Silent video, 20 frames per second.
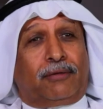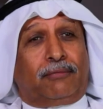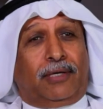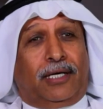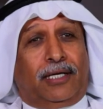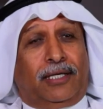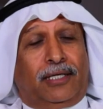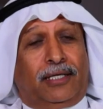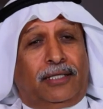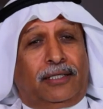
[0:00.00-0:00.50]

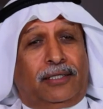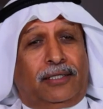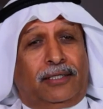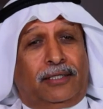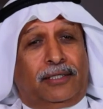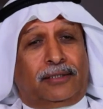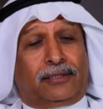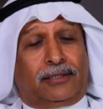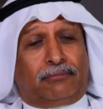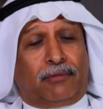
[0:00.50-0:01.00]
على
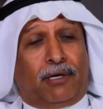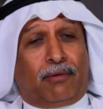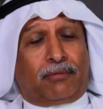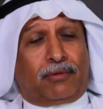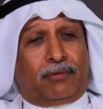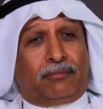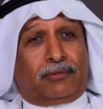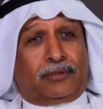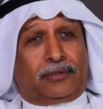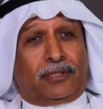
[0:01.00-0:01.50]

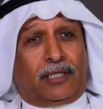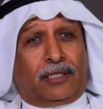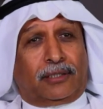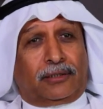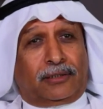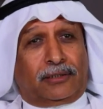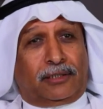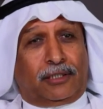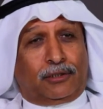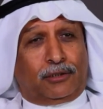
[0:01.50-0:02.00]
اهتمامكم
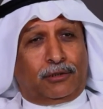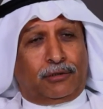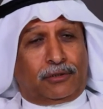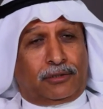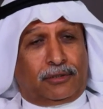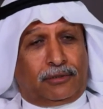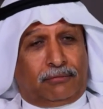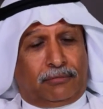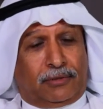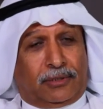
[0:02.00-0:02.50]
بتغطية
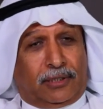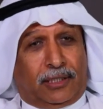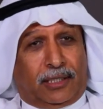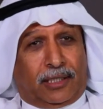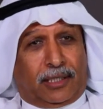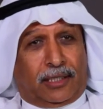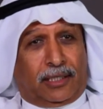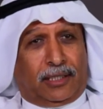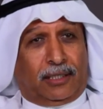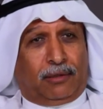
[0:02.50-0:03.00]
جزء من
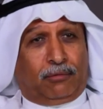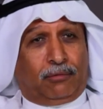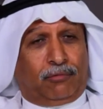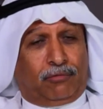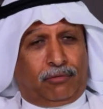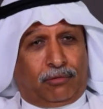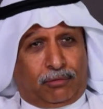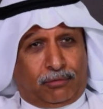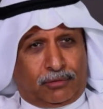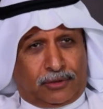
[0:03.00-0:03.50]
الخيل
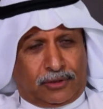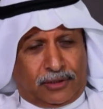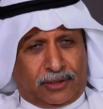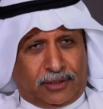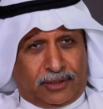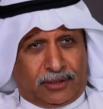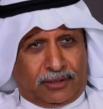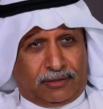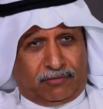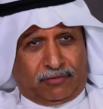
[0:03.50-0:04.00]

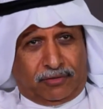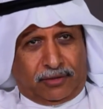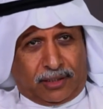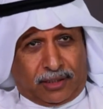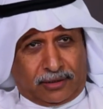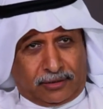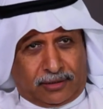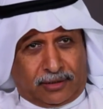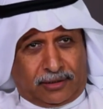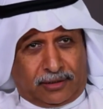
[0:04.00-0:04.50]
والفروسية في
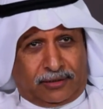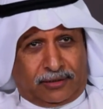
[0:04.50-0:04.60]
قطر